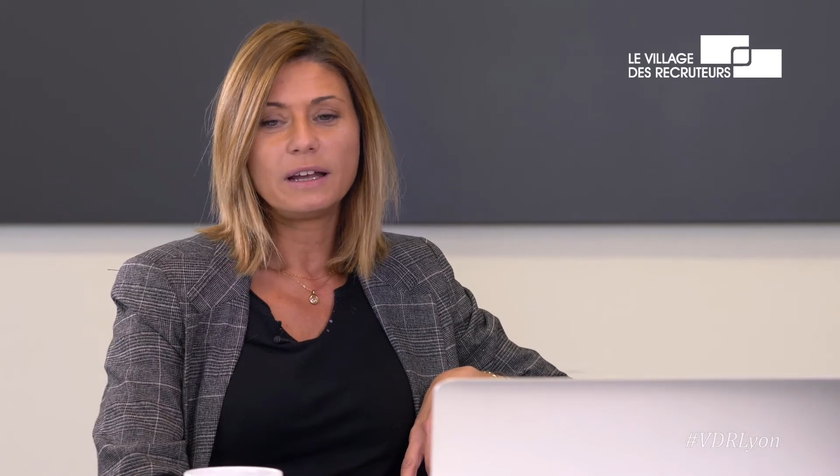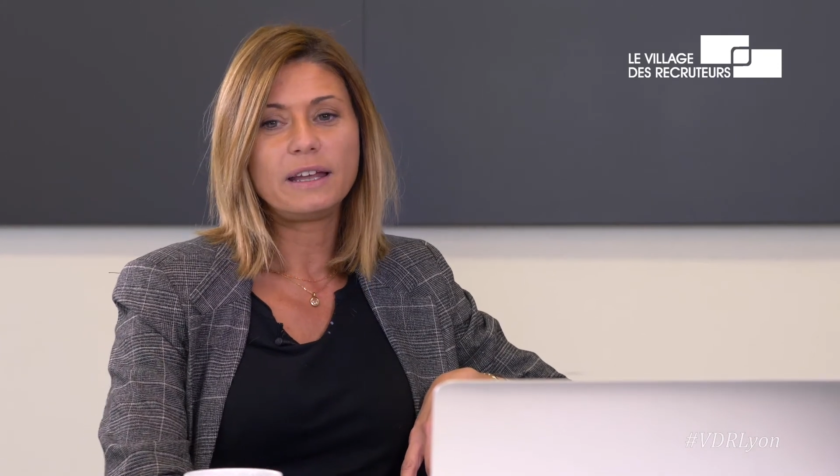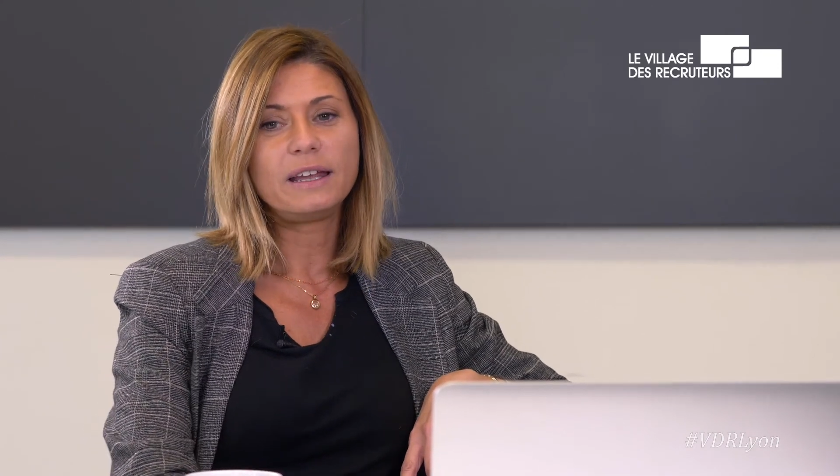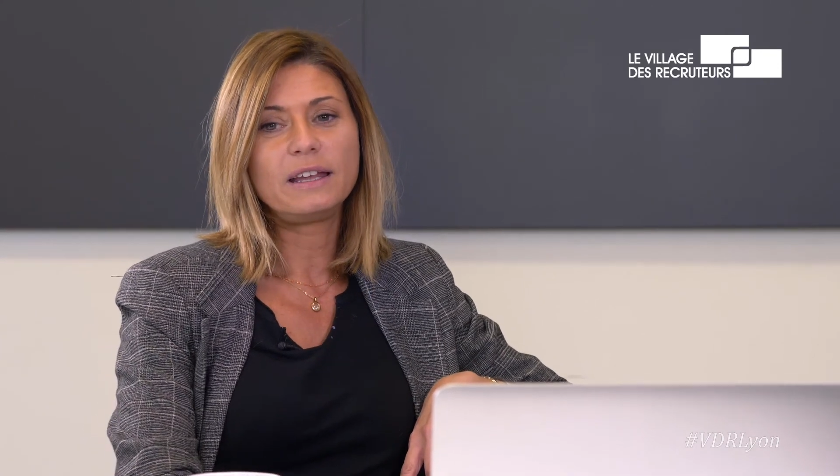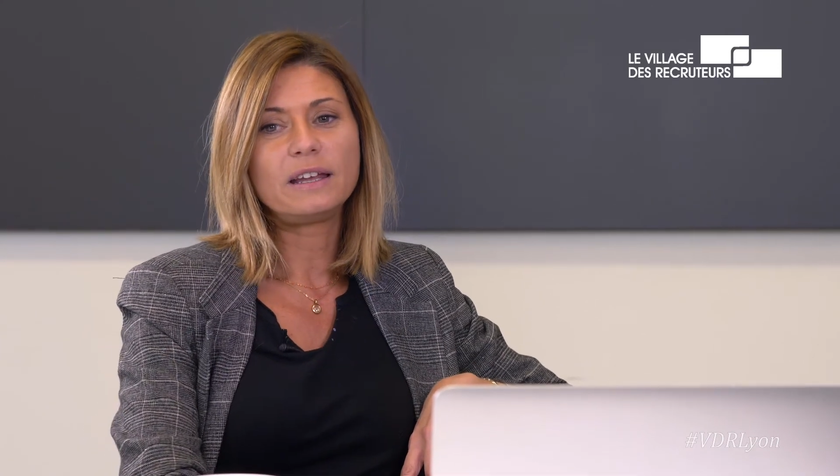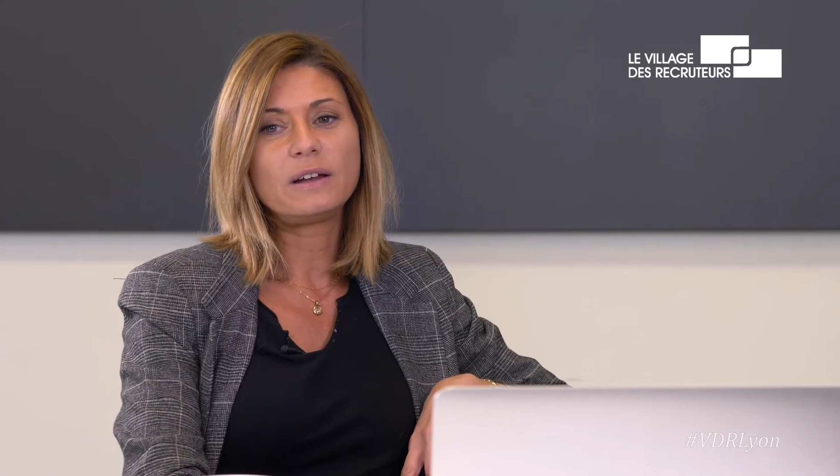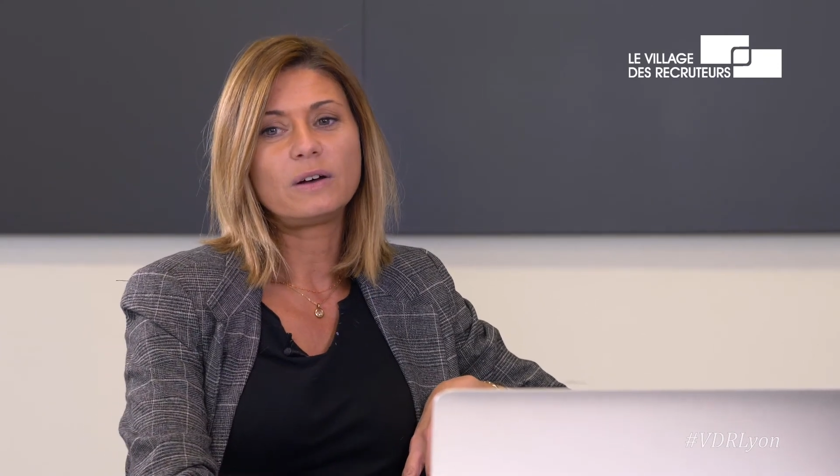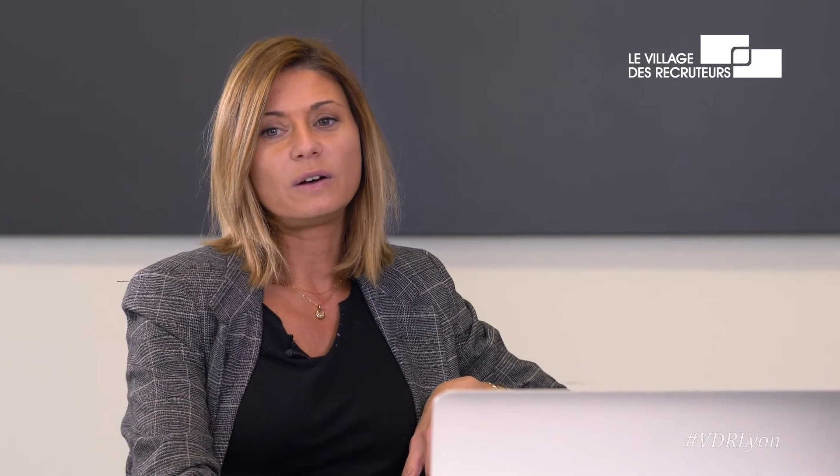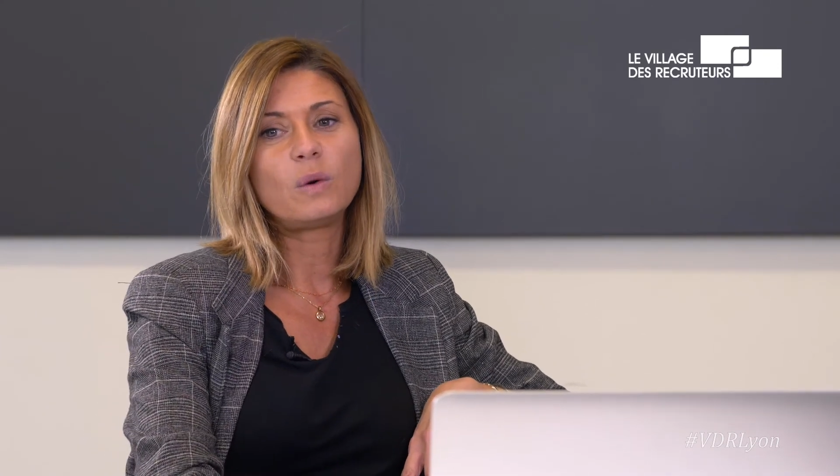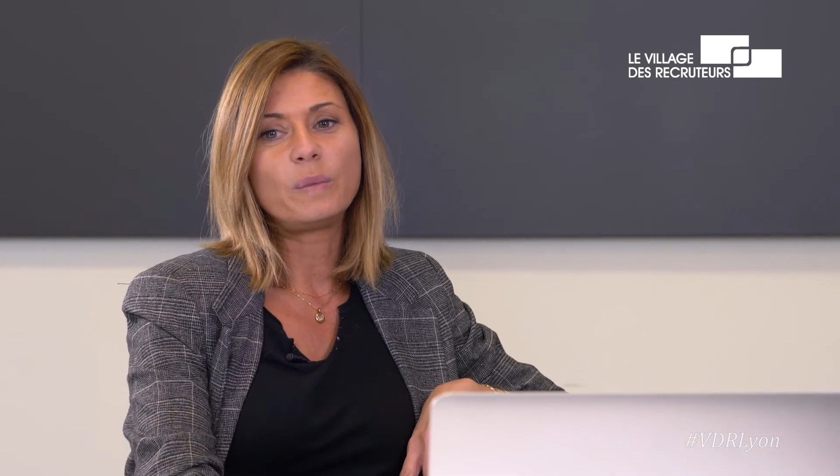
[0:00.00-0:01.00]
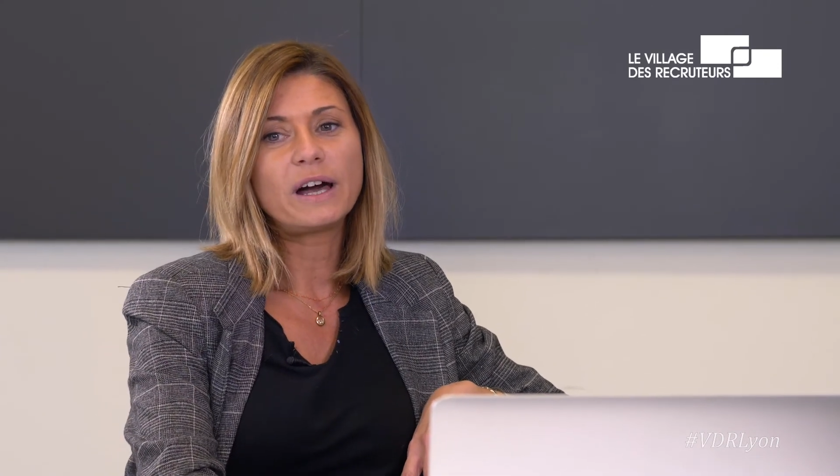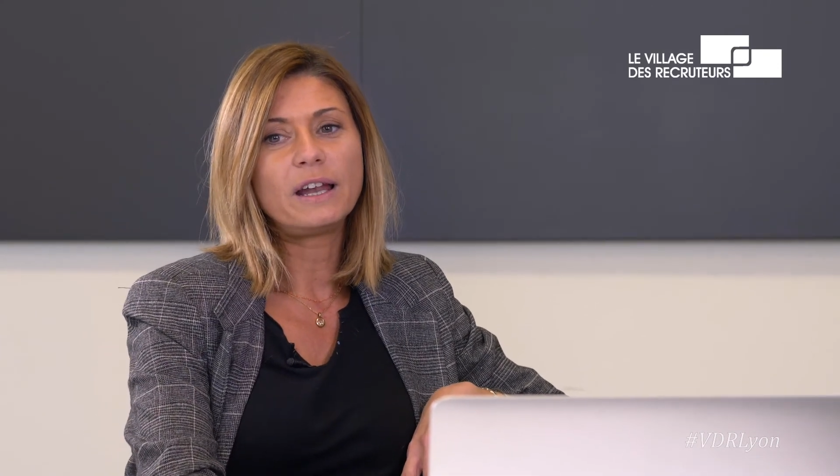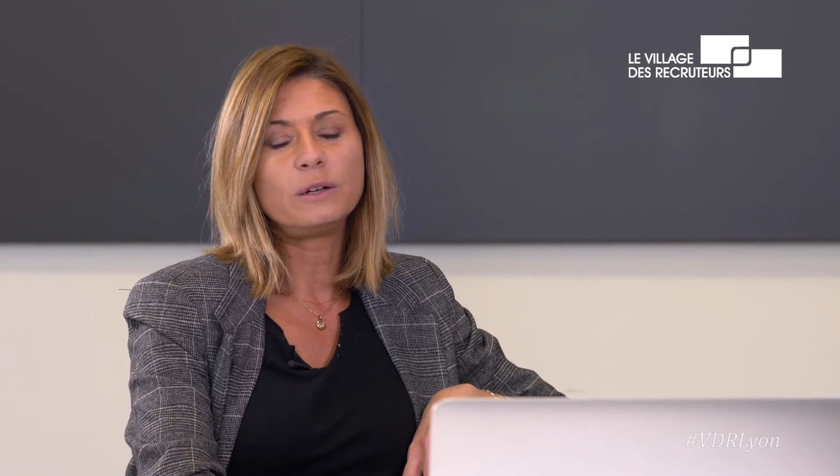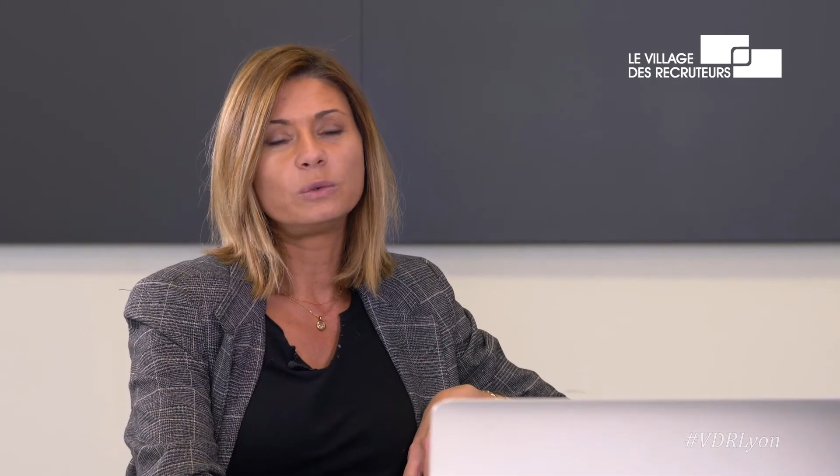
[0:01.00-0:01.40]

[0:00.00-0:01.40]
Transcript: Et en parallèle,